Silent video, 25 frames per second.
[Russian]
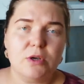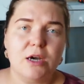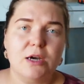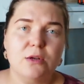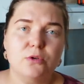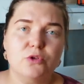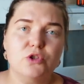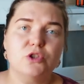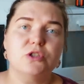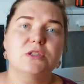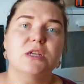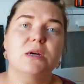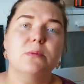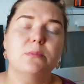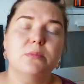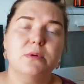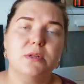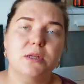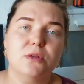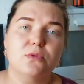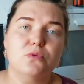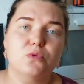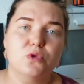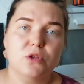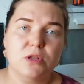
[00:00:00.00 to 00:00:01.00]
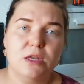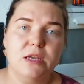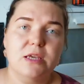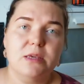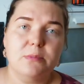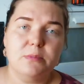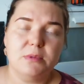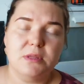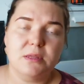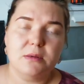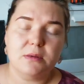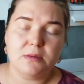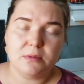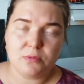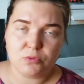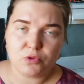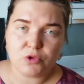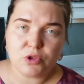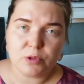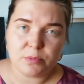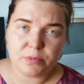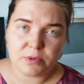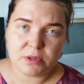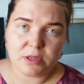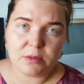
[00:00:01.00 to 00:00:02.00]
короче, там была нужна именно,
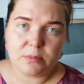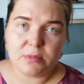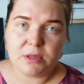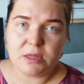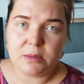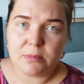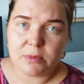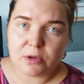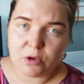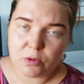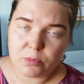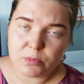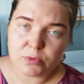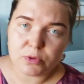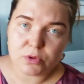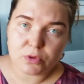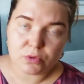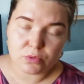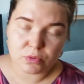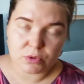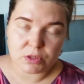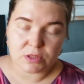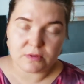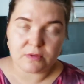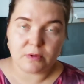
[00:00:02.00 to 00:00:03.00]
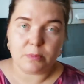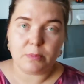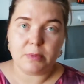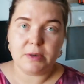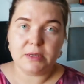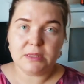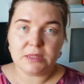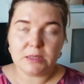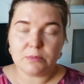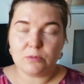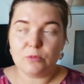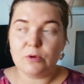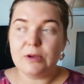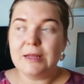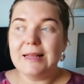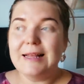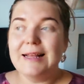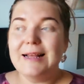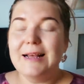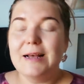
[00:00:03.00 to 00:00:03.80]
нужно было именно мое присутствие, поэтому